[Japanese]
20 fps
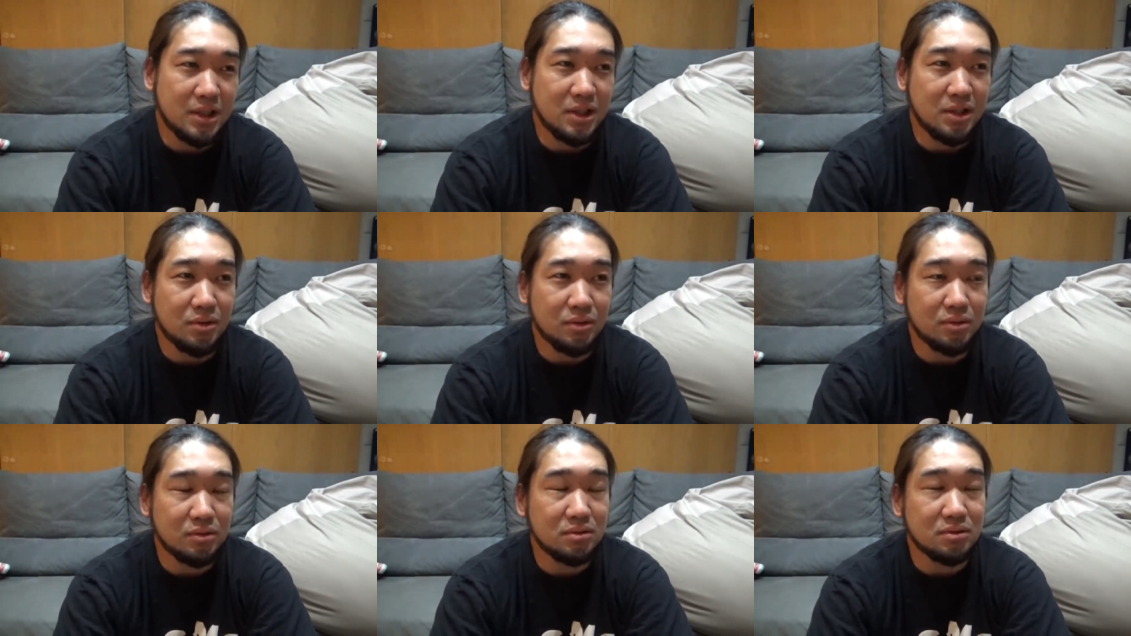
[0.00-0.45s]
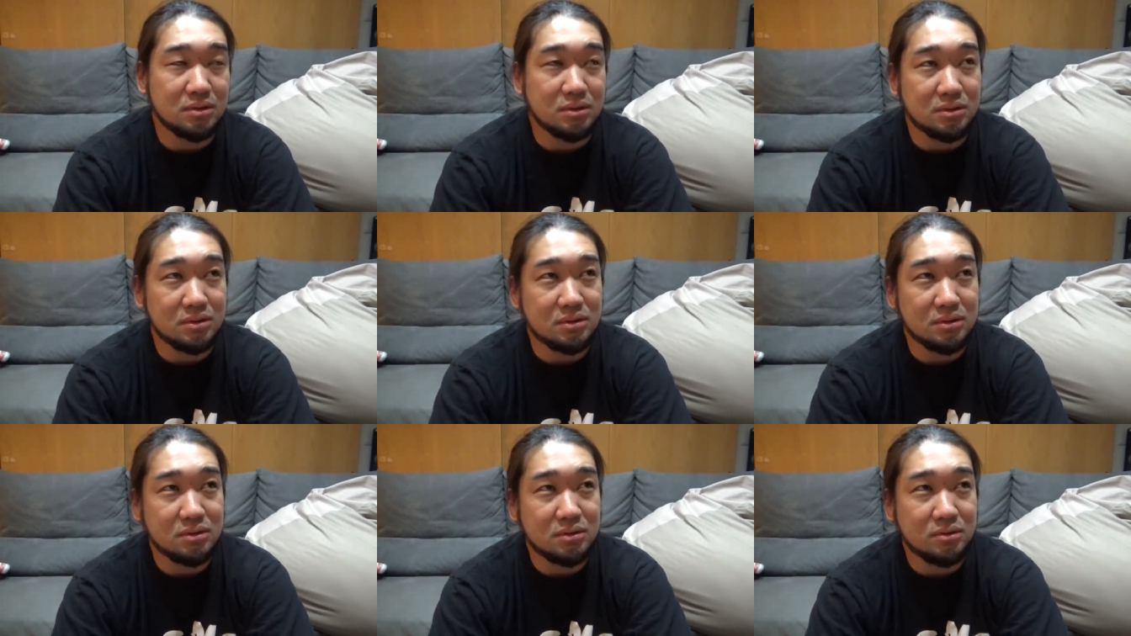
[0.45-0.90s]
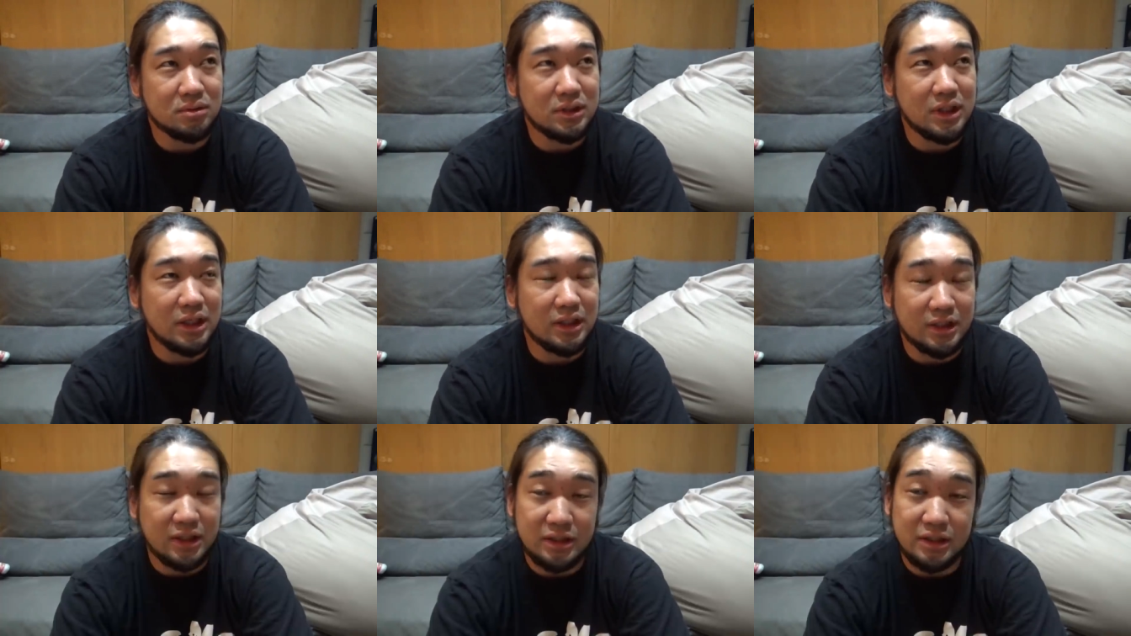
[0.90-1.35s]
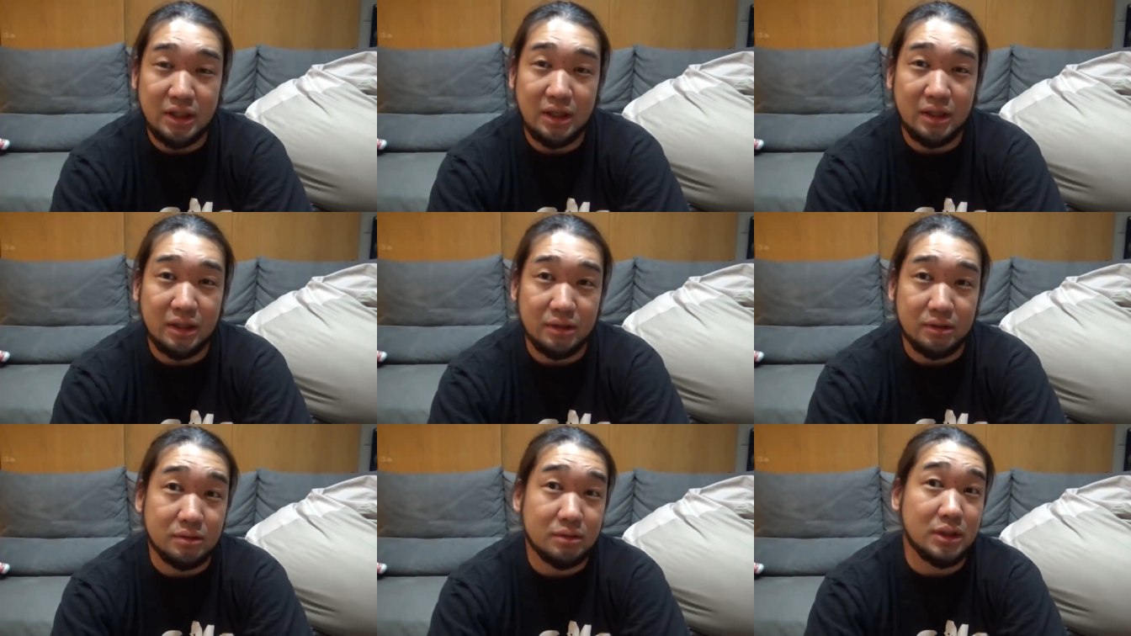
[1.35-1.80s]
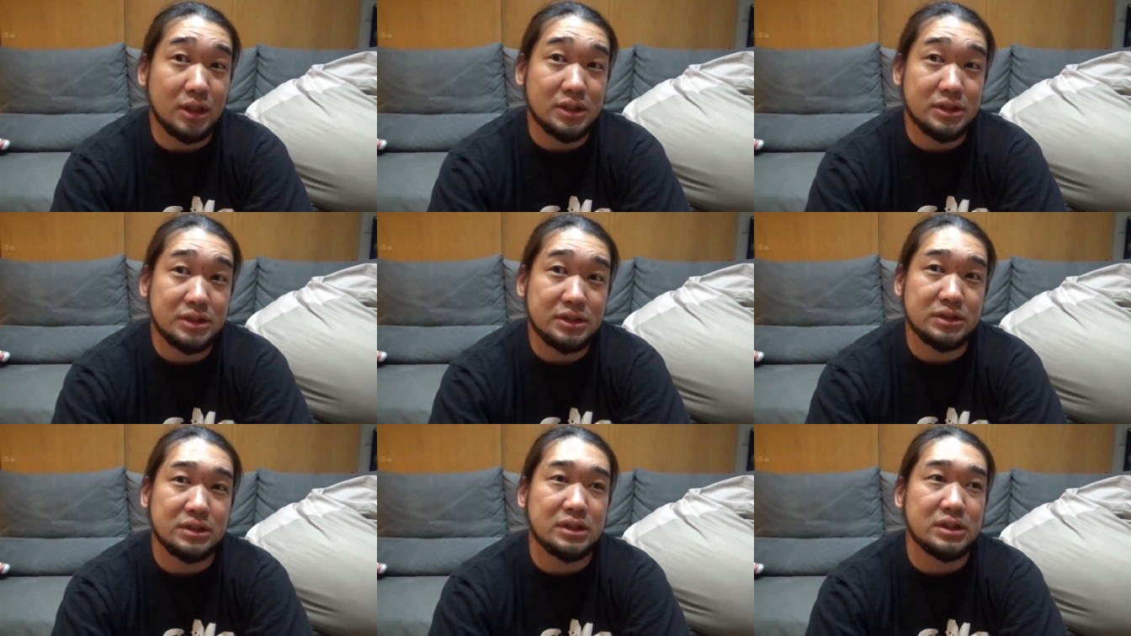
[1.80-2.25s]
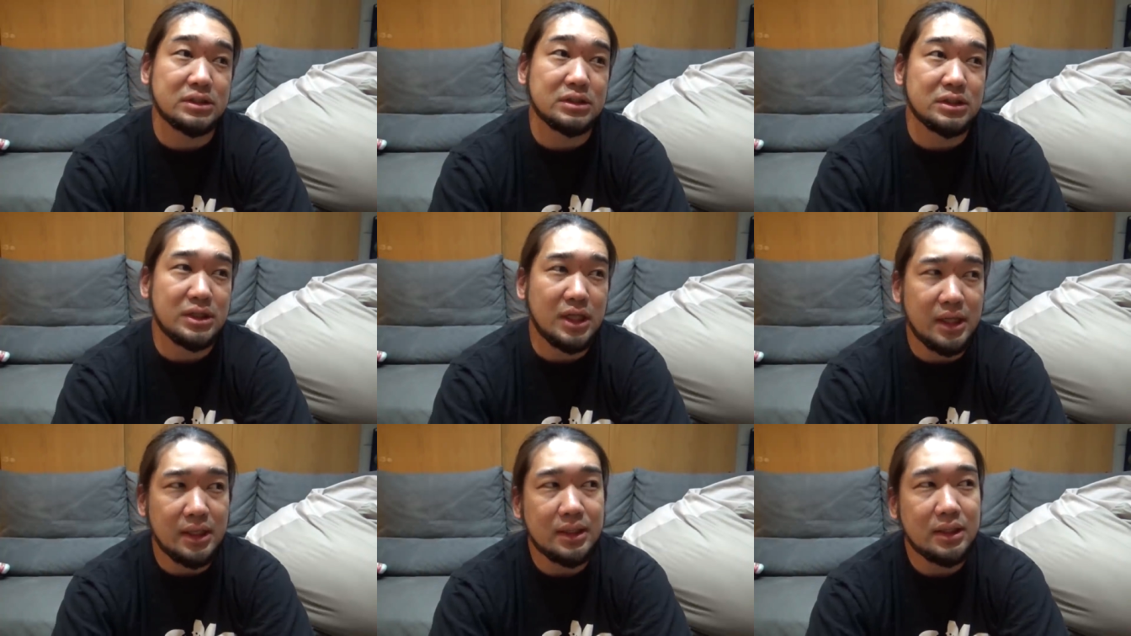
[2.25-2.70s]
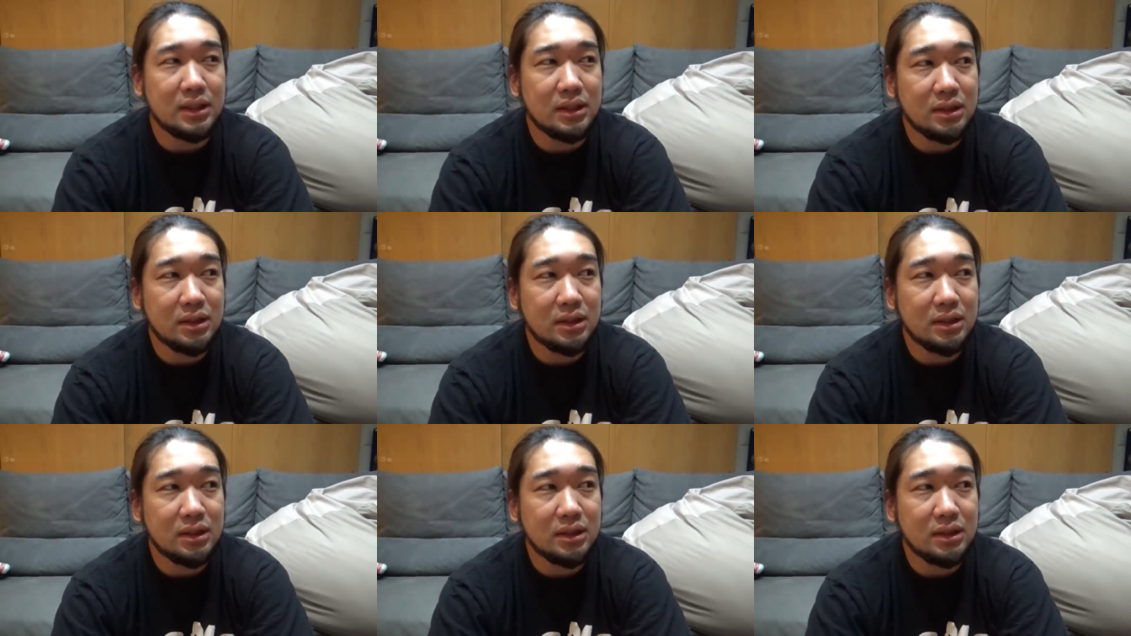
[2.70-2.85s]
日本をなんか出ていくらしいですね。